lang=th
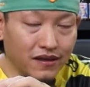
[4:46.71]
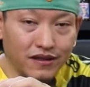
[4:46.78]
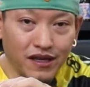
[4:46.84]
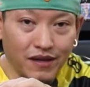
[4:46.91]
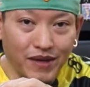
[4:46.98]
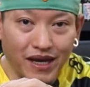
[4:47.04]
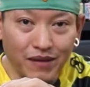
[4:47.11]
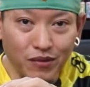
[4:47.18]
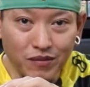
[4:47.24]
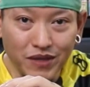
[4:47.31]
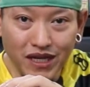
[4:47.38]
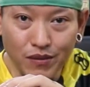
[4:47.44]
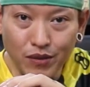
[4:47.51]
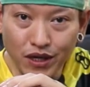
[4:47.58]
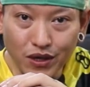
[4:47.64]
เชื่อไหมครับผม
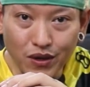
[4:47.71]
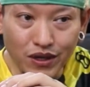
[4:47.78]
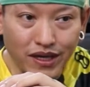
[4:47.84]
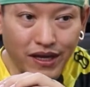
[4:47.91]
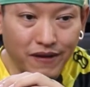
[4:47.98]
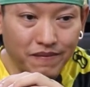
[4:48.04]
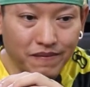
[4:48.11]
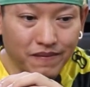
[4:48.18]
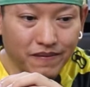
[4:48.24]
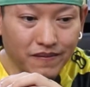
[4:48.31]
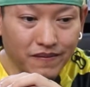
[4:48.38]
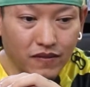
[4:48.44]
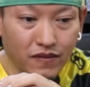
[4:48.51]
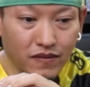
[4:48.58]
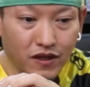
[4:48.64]
ขี่บนถนนเนี่ย
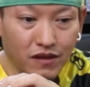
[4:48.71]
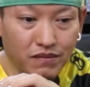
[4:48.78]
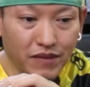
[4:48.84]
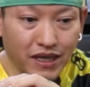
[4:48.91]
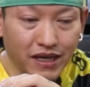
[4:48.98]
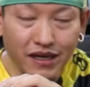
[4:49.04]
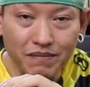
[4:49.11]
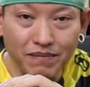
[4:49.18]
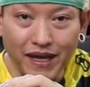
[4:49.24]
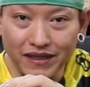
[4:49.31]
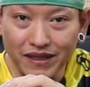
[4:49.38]
ไม่เกิน